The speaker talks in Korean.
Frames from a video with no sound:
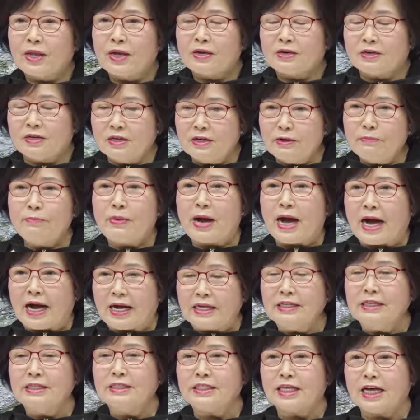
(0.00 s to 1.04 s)
그
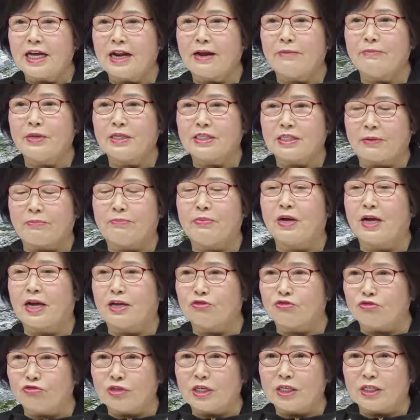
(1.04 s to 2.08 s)
많은 사람이
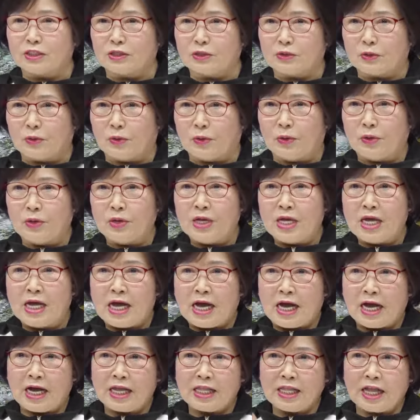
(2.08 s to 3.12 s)
잡혀간 중에서도
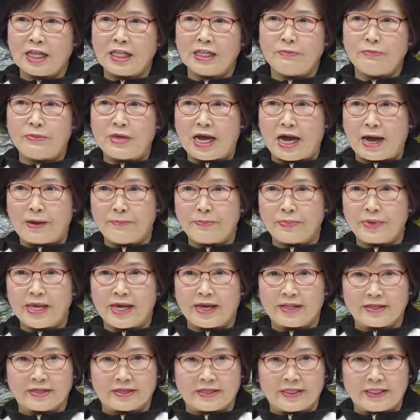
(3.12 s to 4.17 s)
하나님이
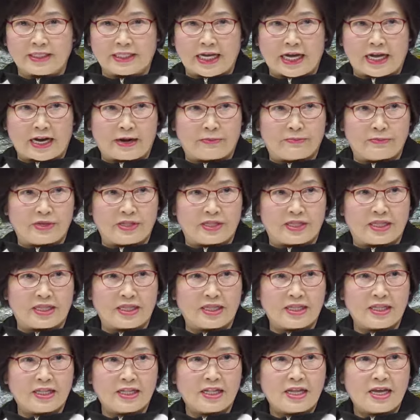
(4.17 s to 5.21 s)
함께한 그 사람은
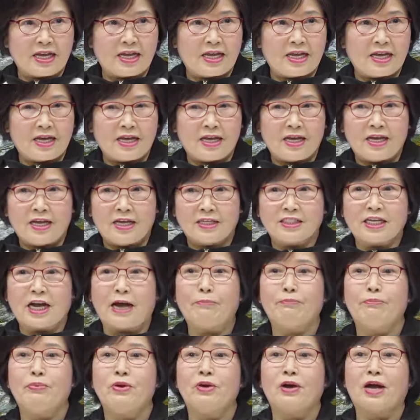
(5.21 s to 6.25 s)

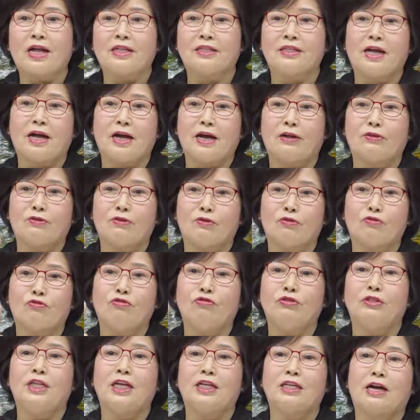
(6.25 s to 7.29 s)
잡혀갔다가도
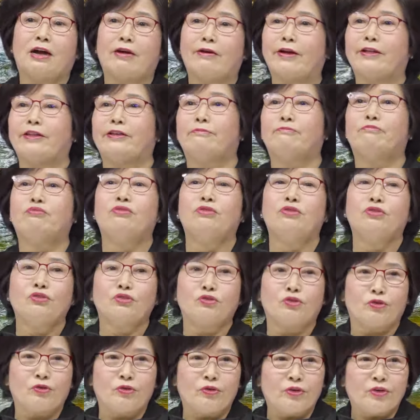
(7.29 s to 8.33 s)
군대 장관이
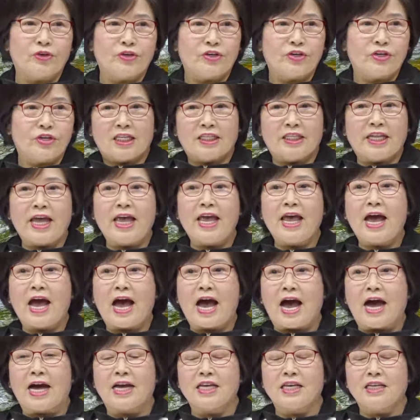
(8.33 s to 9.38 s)
풀어줘. 내
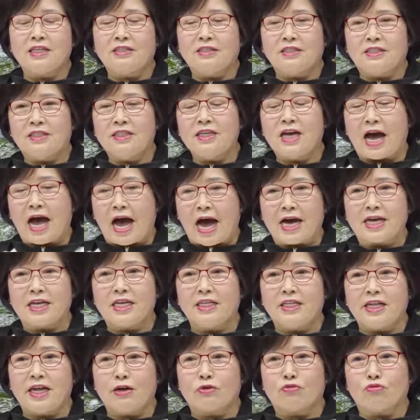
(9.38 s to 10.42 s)
악인,
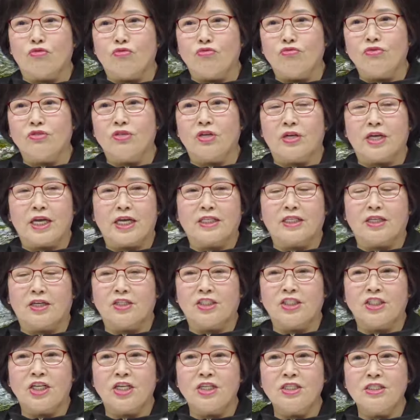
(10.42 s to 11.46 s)
악인의 궁성에서
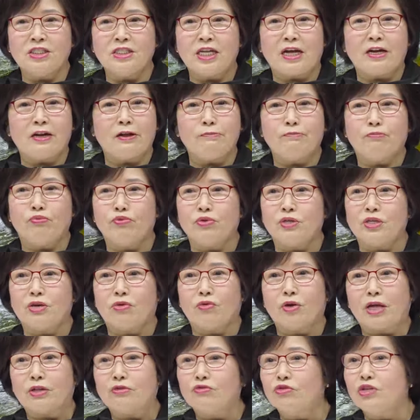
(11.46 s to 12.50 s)
첫날을
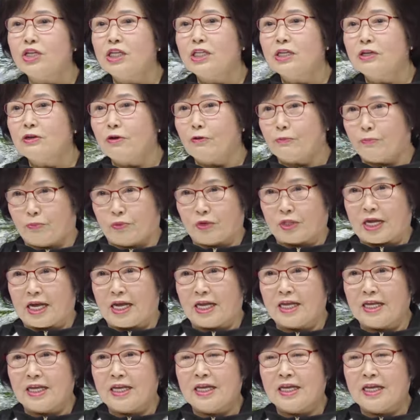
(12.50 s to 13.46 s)
부귀영화 누리는 것보다